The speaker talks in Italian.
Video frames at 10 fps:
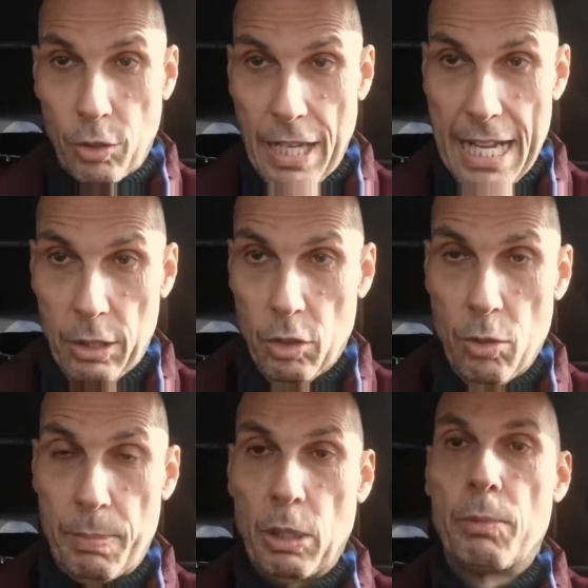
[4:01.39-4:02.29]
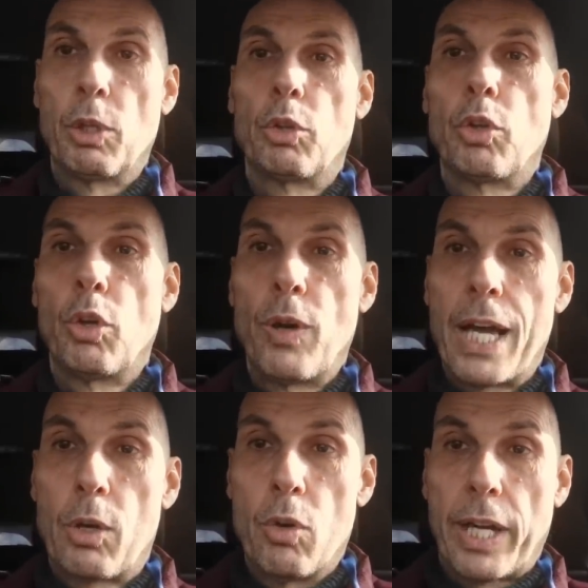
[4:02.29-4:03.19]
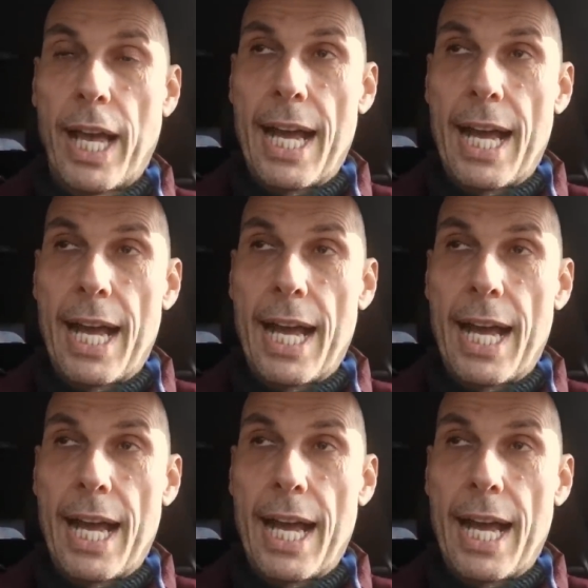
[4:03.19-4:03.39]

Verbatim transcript: Ronaldo, perlomeno non lo è ancora,